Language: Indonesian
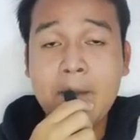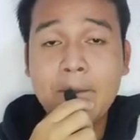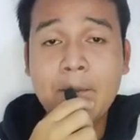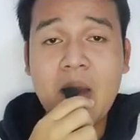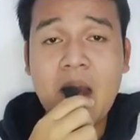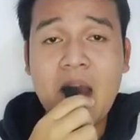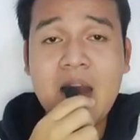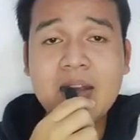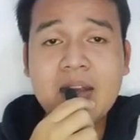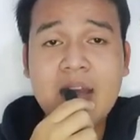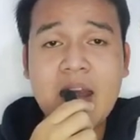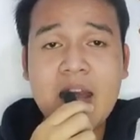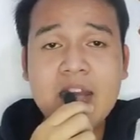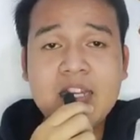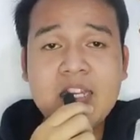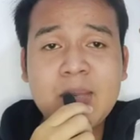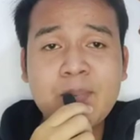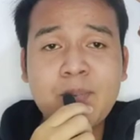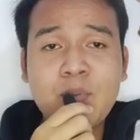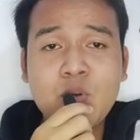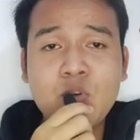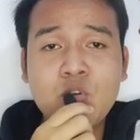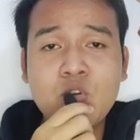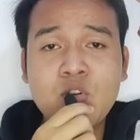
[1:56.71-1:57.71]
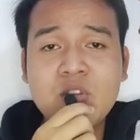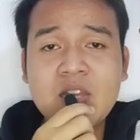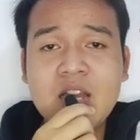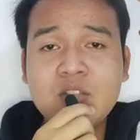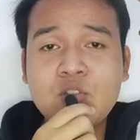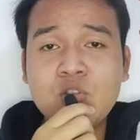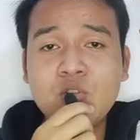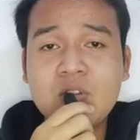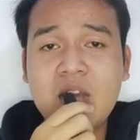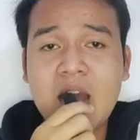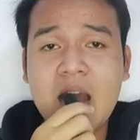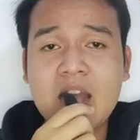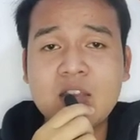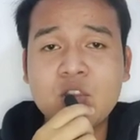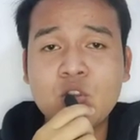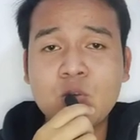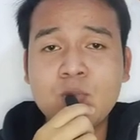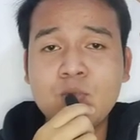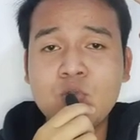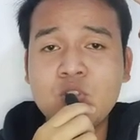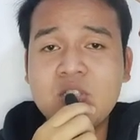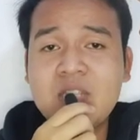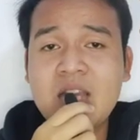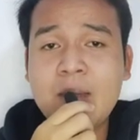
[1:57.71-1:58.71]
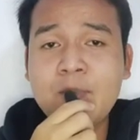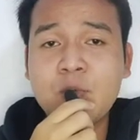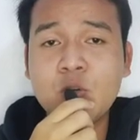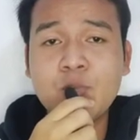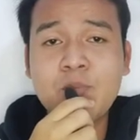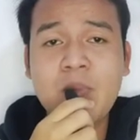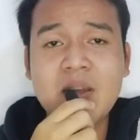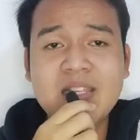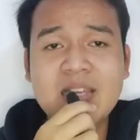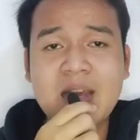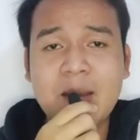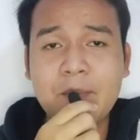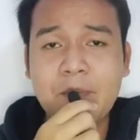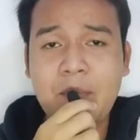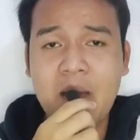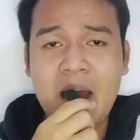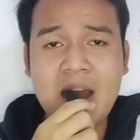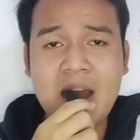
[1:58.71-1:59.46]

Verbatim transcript: Bahkan di punggungnya juga tumbuh jamur banyak